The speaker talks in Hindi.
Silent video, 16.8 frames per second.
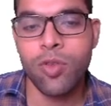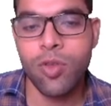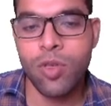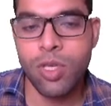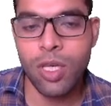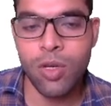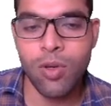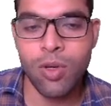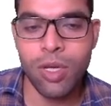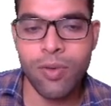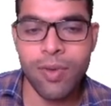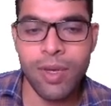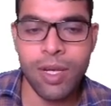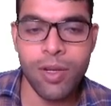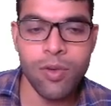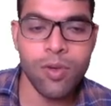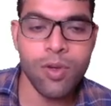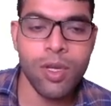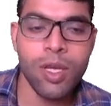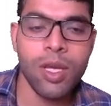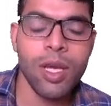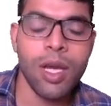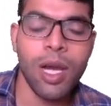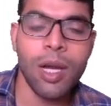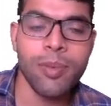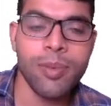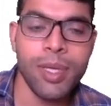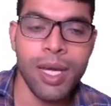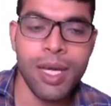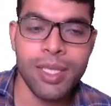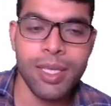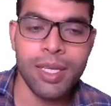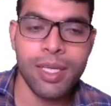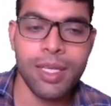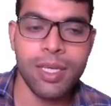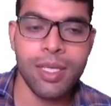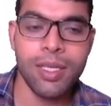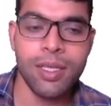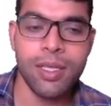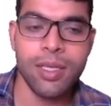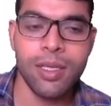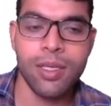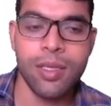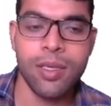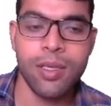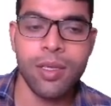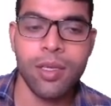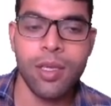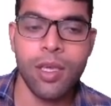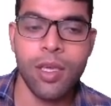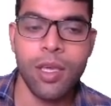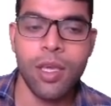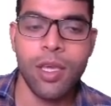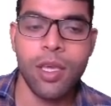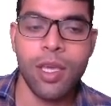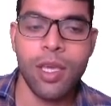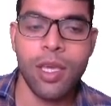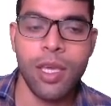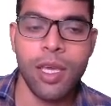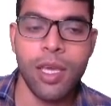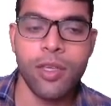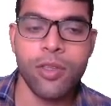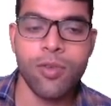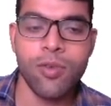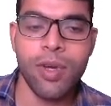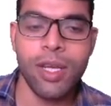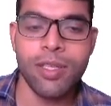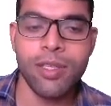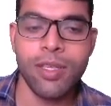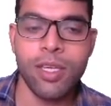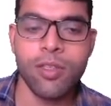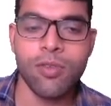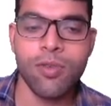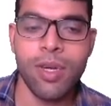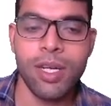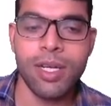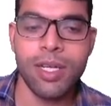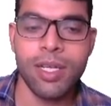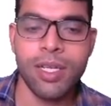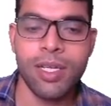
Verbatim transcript: तो ये हो गई वैल्यू अब यहाँ देखेंगे ए स्क्वायर से ए स्क्वायर कट